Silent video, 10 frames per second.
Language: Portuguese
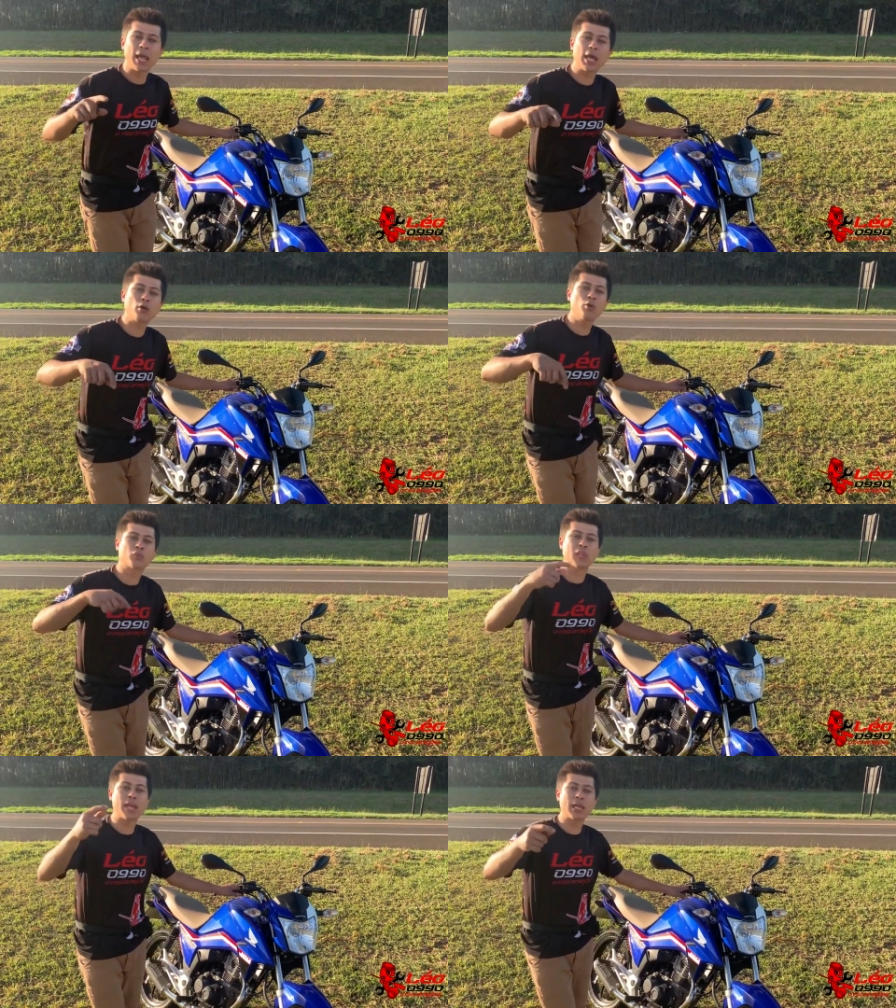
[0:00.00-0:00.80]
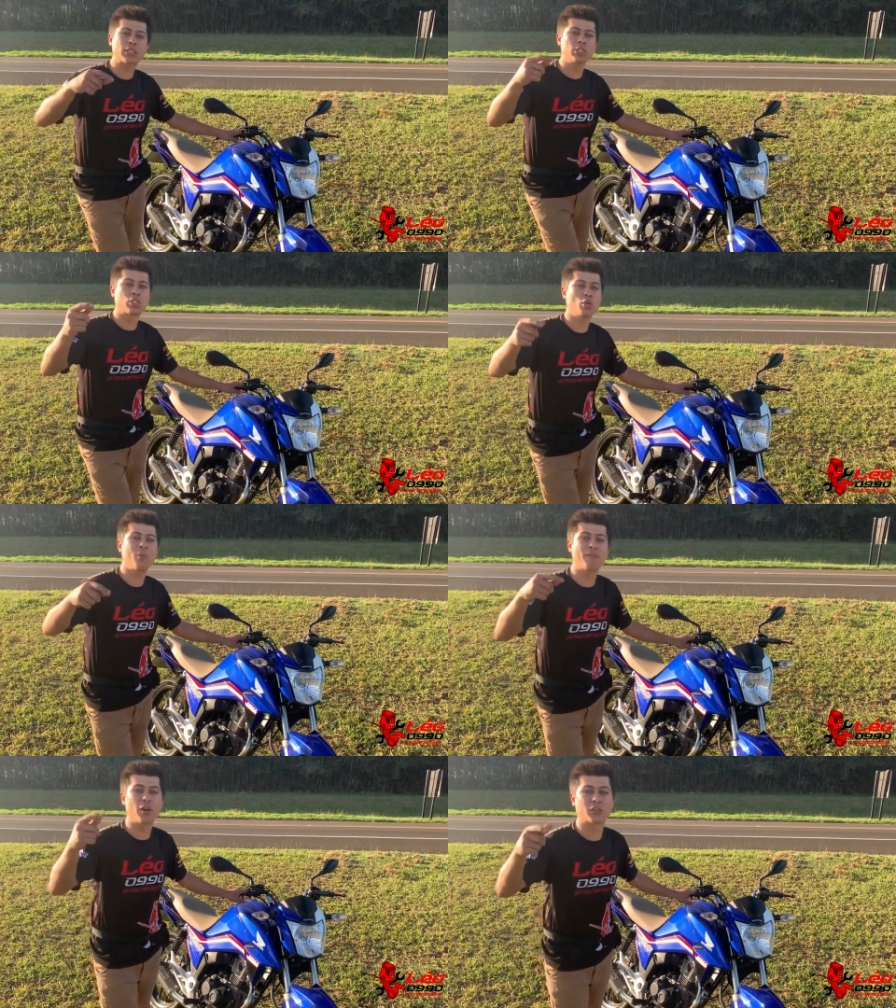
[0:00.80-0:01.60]
ela consegue atingir
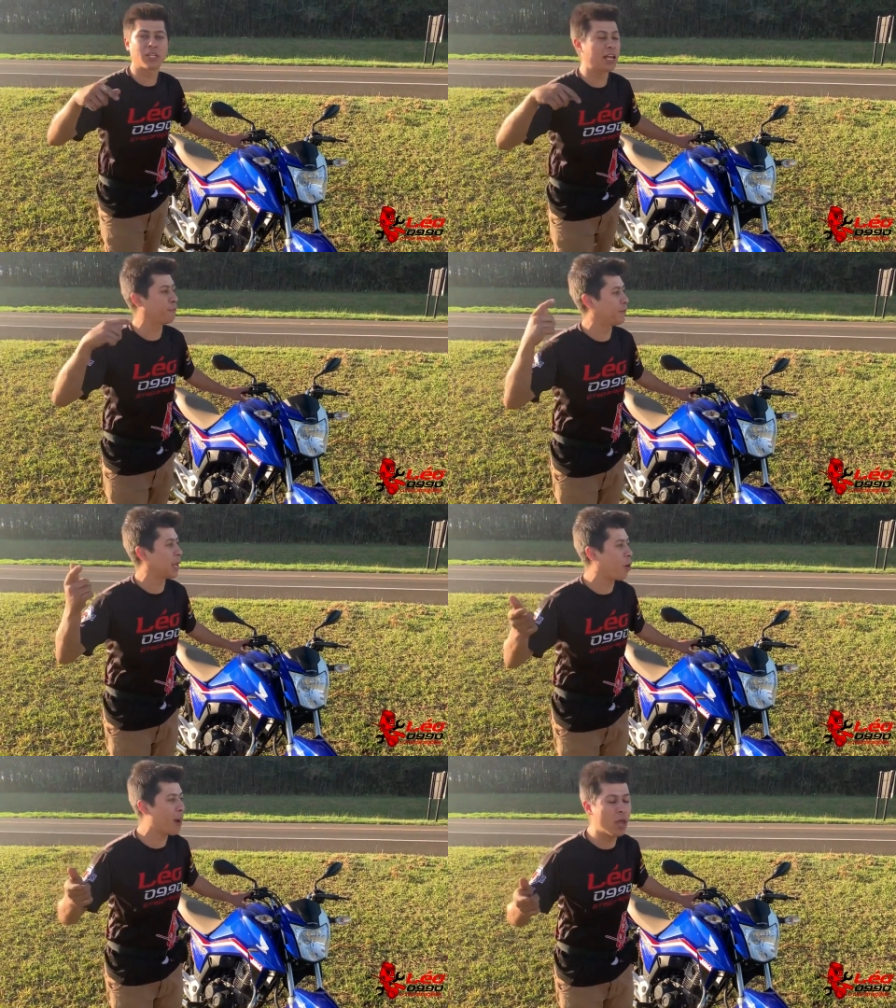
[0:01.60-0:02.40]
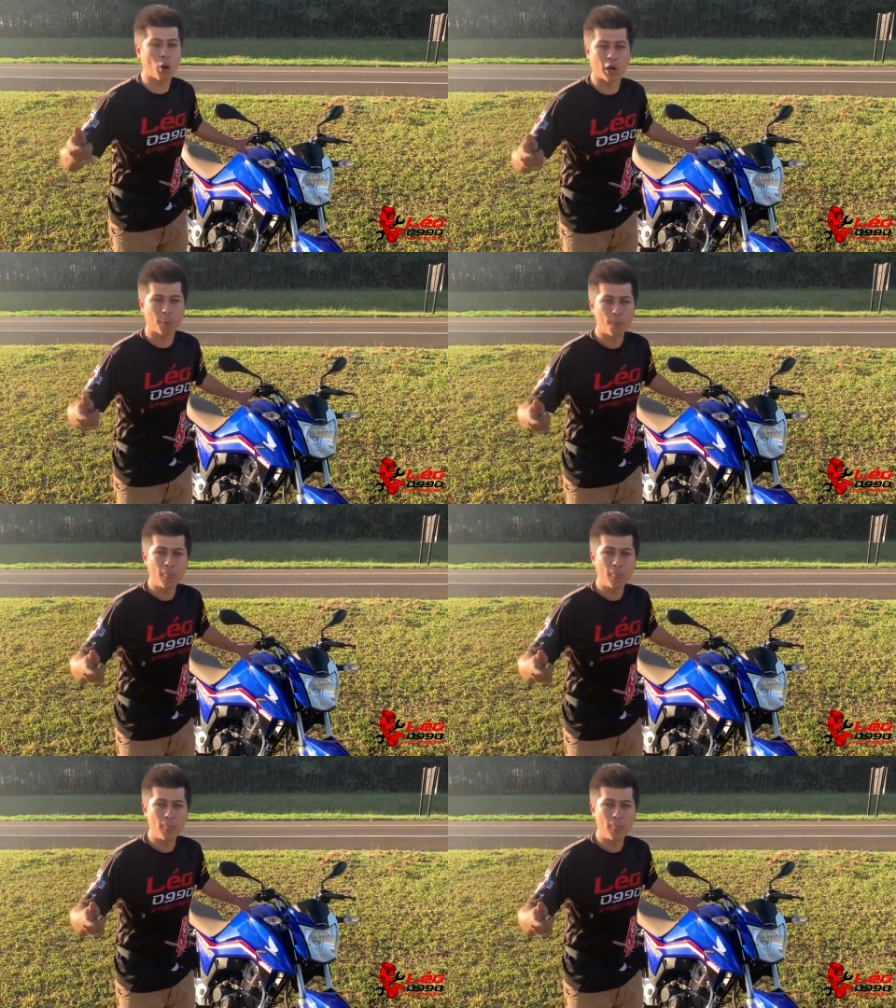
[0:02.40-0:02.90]
uma velocidade final maior.